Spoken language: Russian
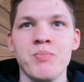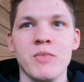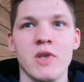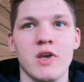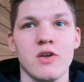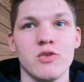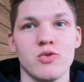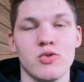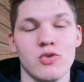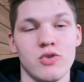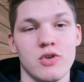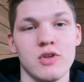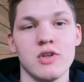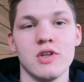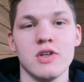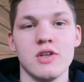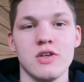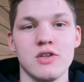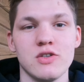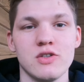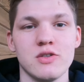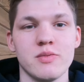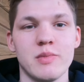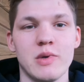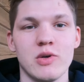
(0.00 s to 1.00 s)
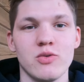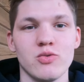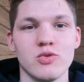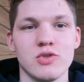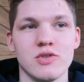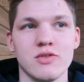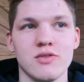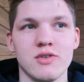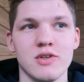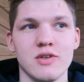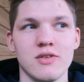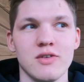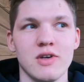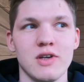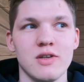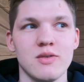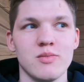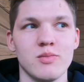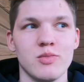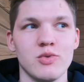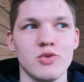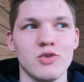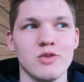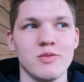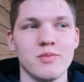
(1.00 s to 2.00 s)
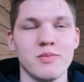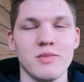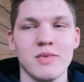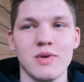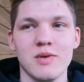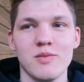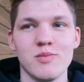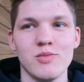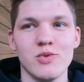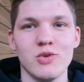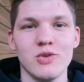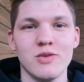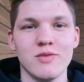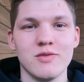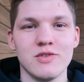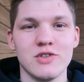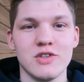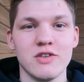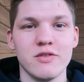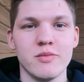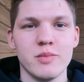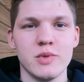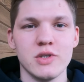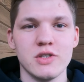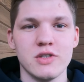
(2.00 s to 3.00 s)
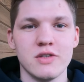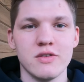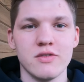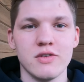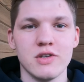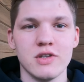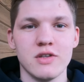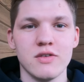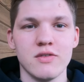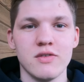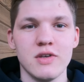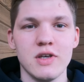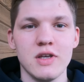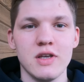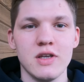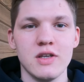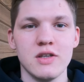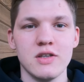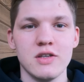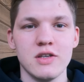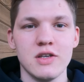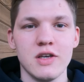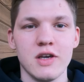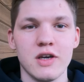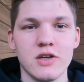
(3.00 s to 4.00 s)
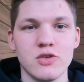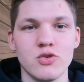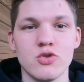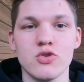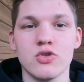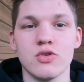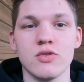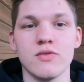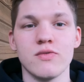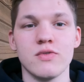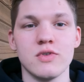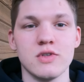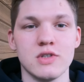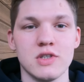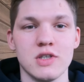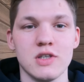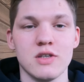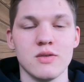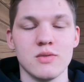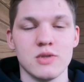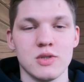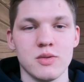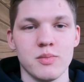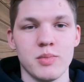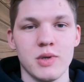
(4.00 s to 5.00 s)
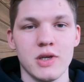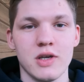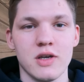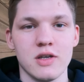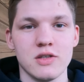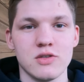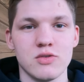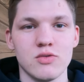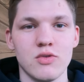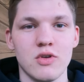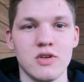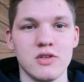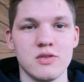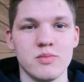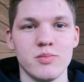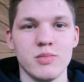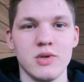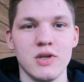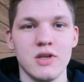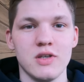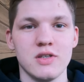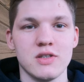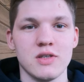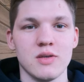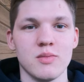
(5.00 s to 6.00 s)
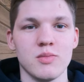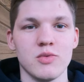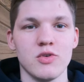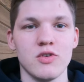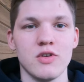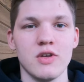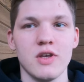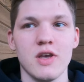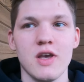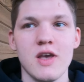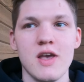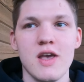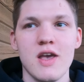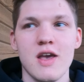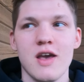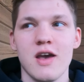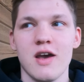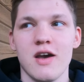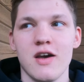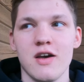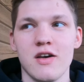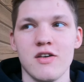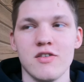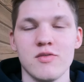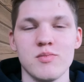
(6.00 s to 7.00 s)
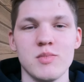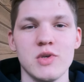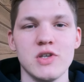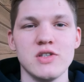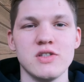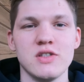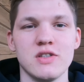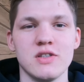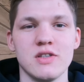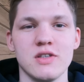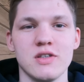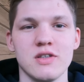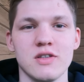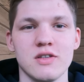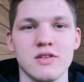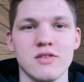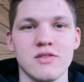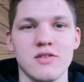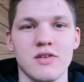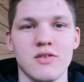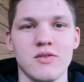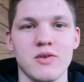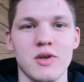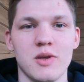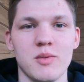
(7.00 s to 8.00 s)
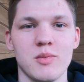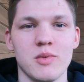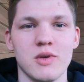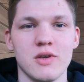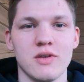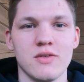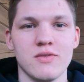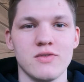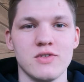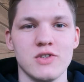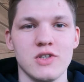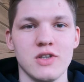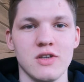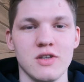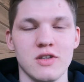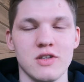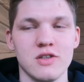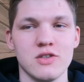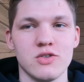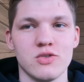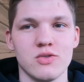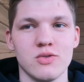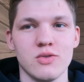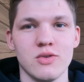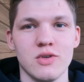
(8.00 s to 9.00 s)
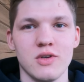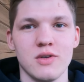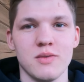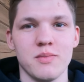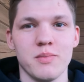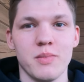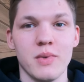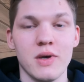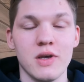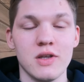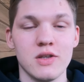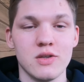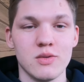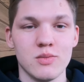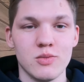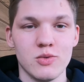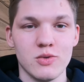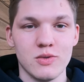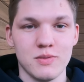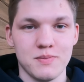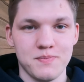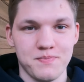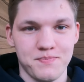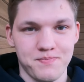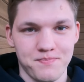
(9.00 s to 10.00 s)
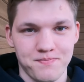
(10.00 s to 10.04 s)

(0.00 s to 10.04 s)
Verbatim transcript: которую, я надеюсь, смогу завоевать. Будем, будем все вместе в это верить. И я хочу, чтобы вы с этим соприкоснулись, были со мной а, вместе во время всей этой истории. Поэтому